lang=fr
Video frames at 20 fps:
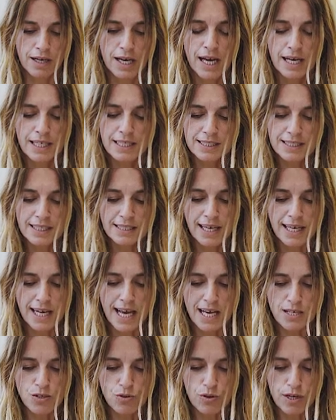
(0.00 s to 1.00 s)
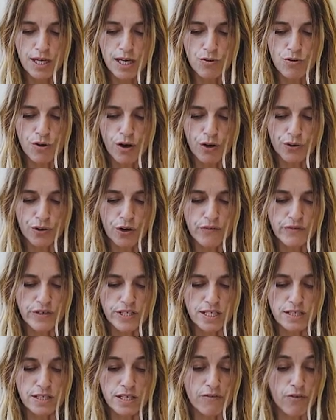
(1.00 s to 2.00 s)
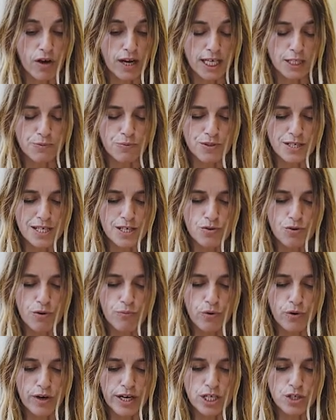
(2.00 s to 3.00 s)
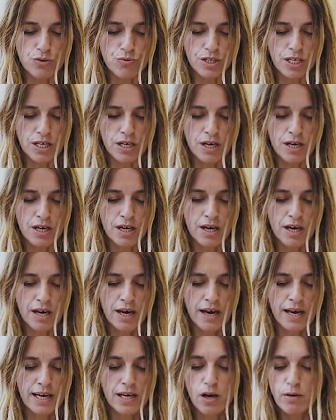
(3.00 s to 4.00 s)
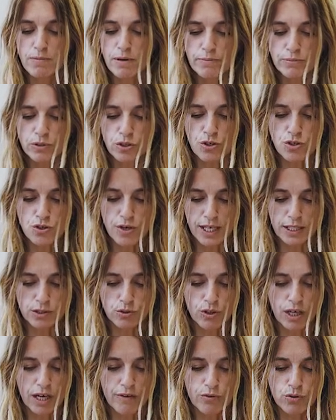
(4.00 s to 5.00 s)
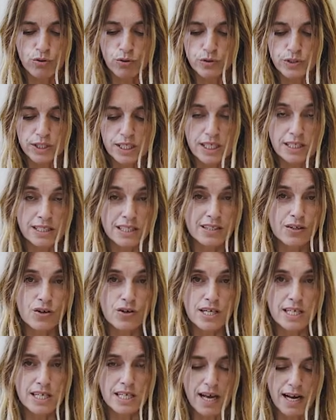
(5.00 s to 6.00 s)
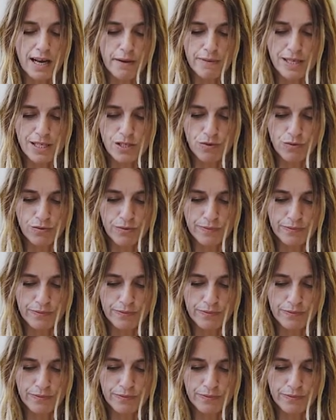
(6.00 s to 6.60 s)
L'idée d'aller à Zurich lui rendre visite et voir l'exposition me réjouit, et en même temps, je resterai volontiers si tranquille à la maison.